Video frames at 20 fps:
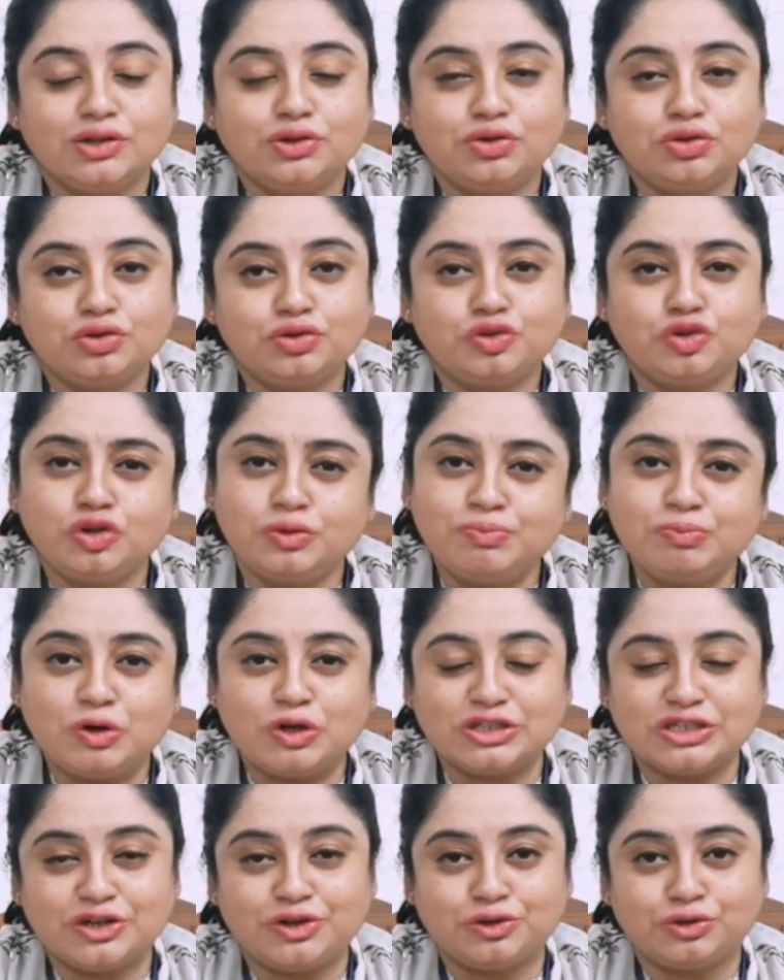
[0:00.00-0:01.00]
তো খুব
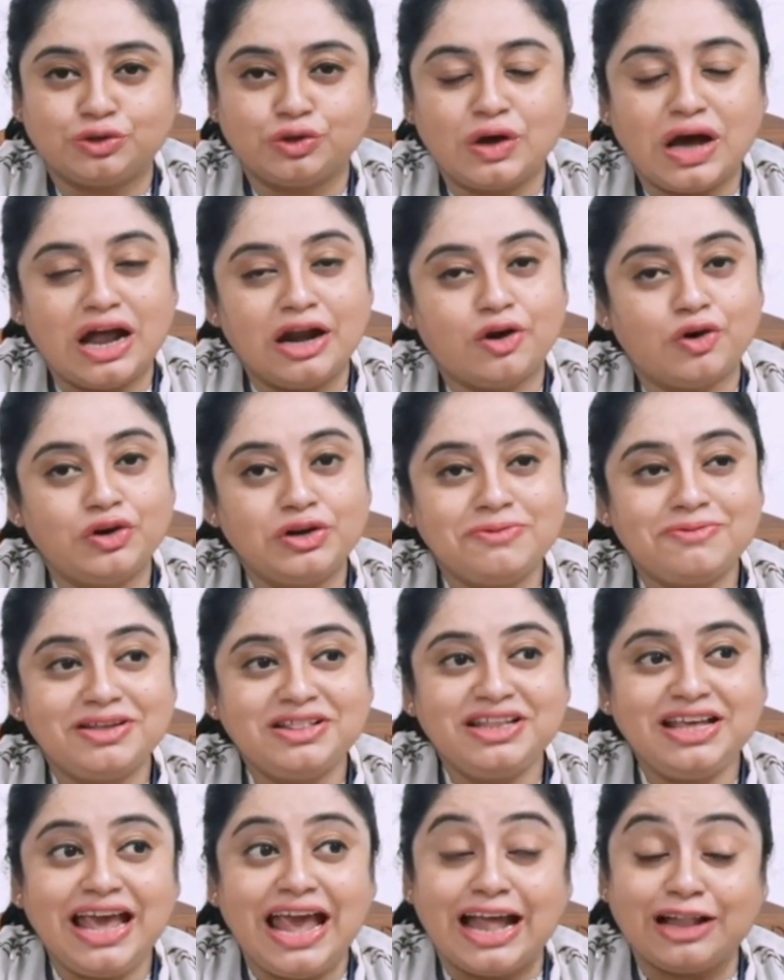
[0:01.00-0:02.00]
মজা হতো আর
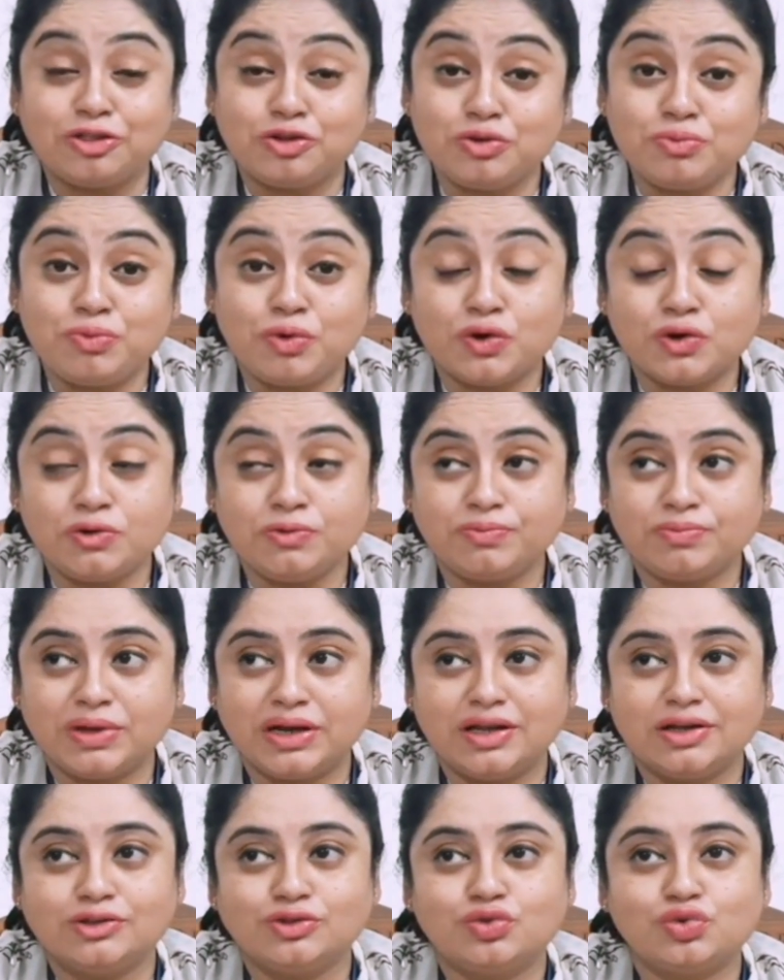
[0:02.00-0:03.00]
অনিমাদি এত বড়
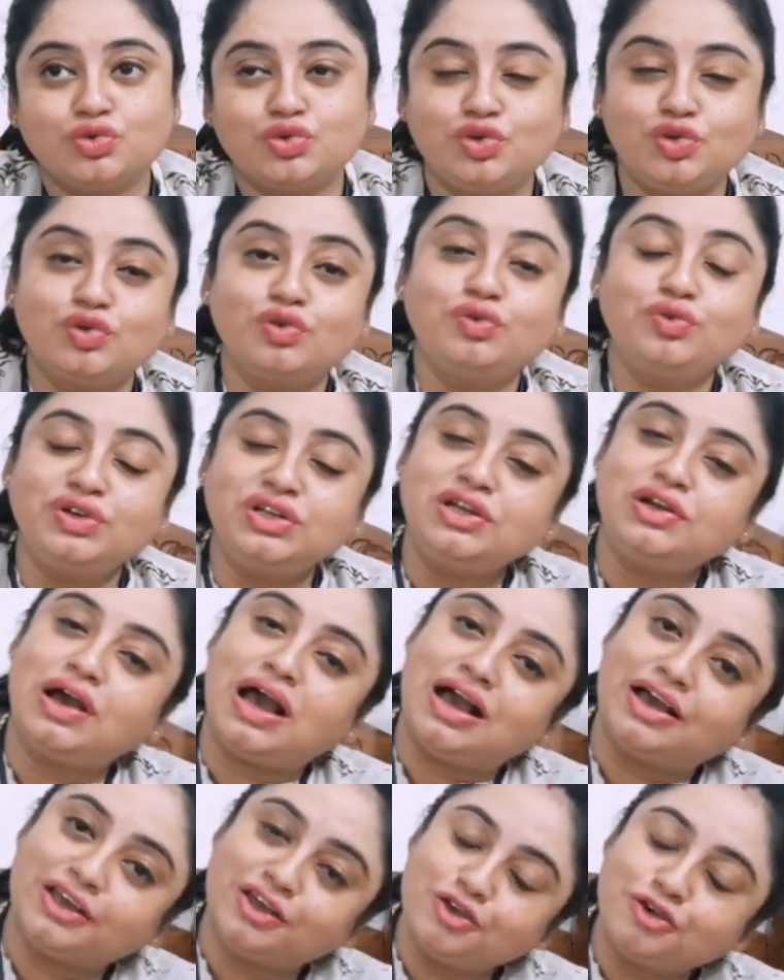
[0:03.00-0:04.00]
মানে যদিও উনি
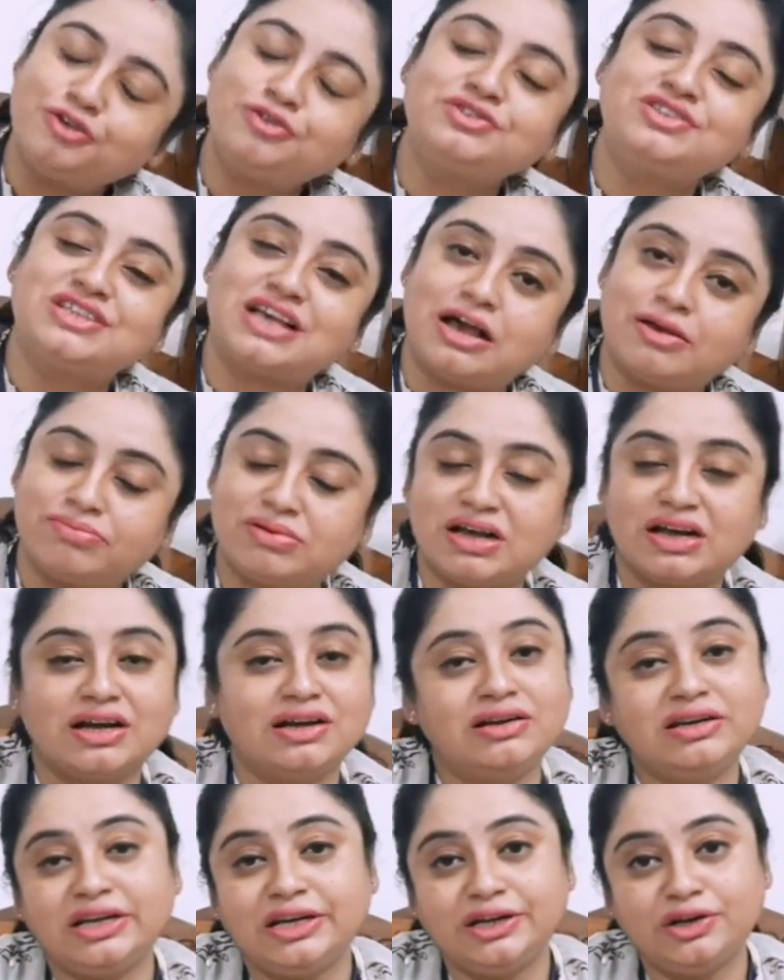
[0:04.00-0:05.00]
আগেও চা
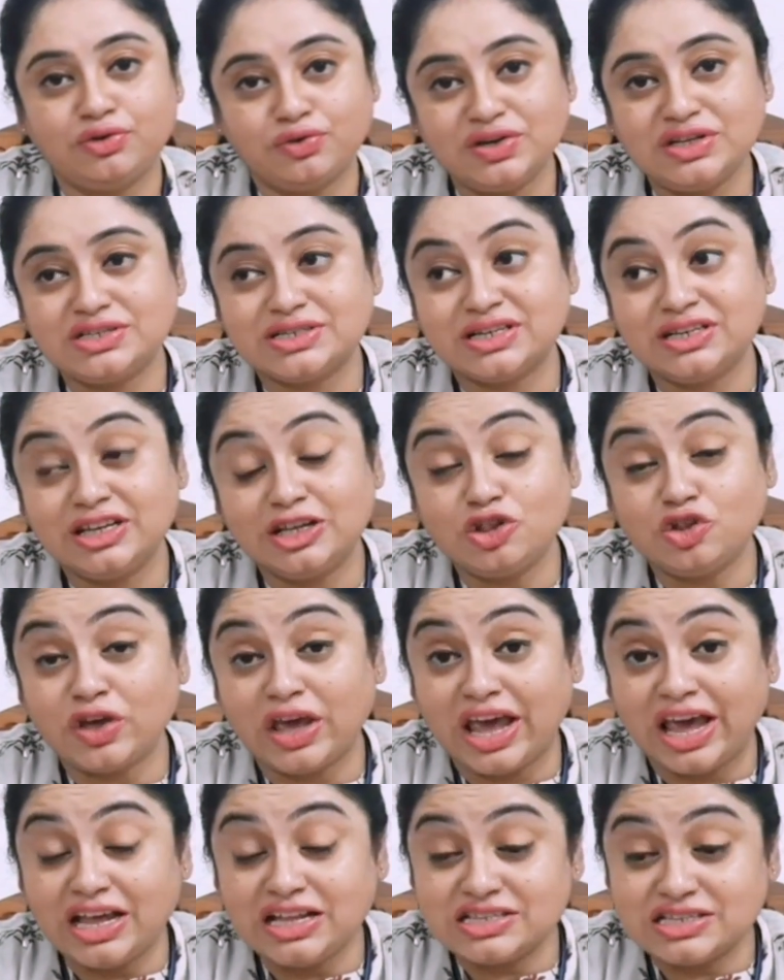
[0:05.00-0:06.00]
বাগানে রয়েছেন কিন্তু
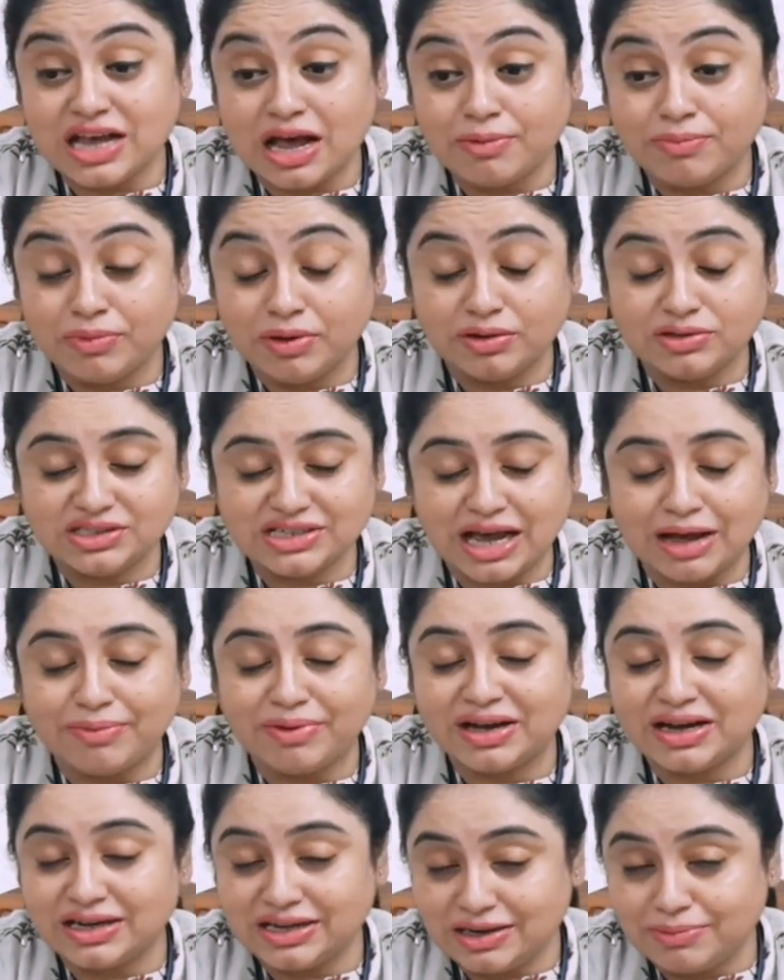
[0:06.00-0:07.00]
এই চা চা
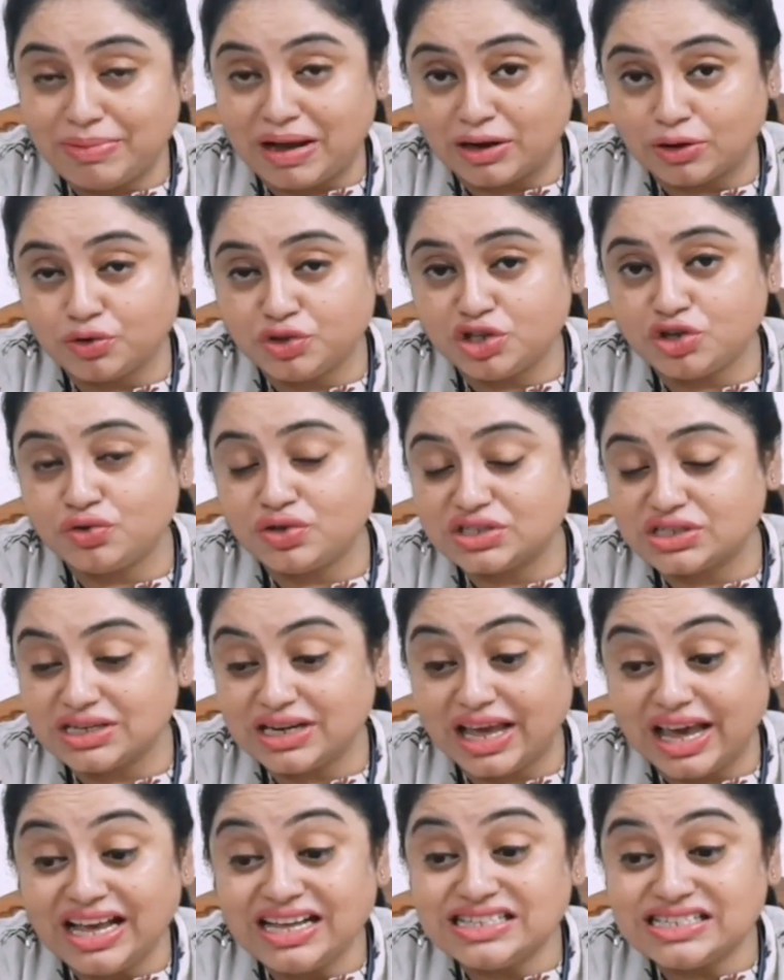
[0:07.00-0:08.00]
বাগানের বাংলোতে রয়েছেন
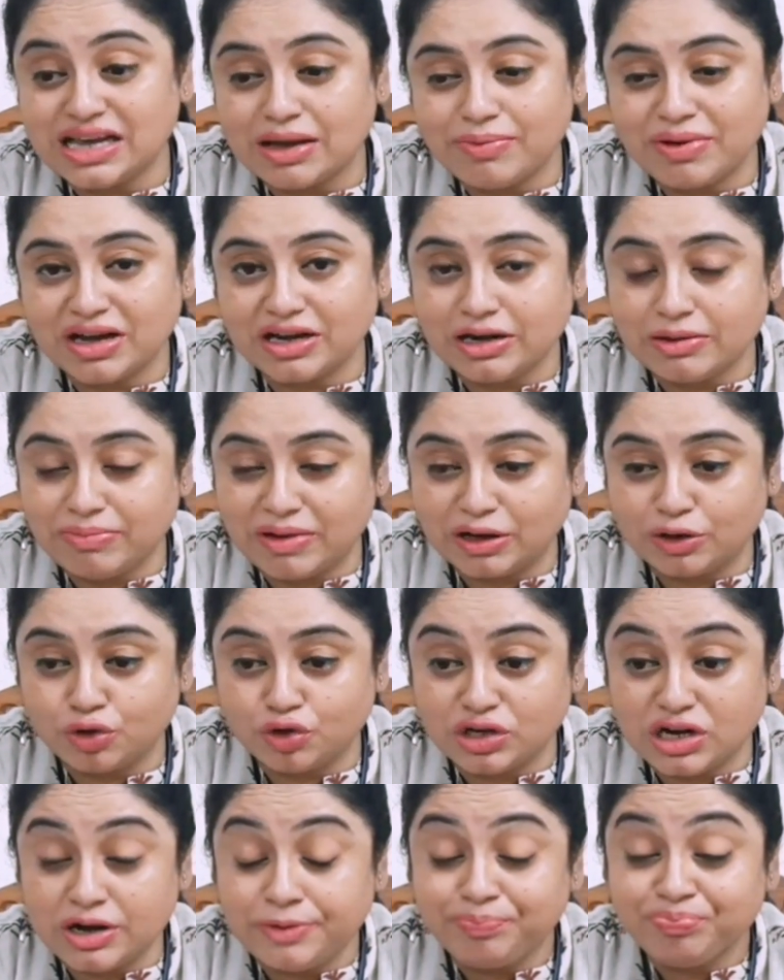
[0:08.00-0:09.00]
এই চা বাগানের
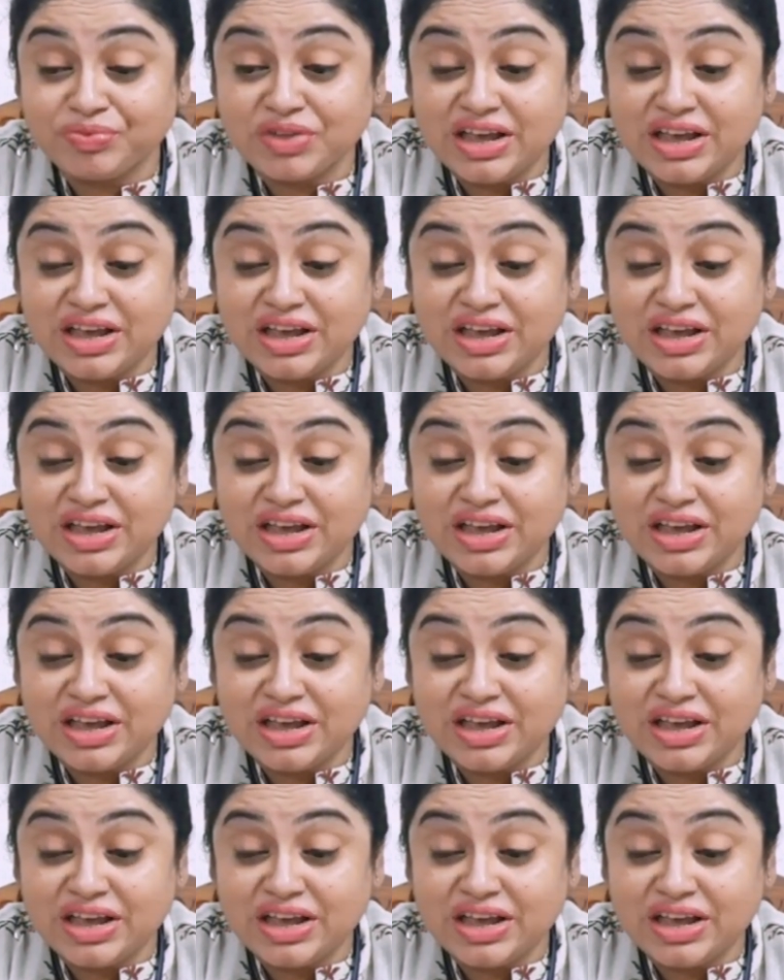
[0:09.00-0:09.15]
বাংলোটার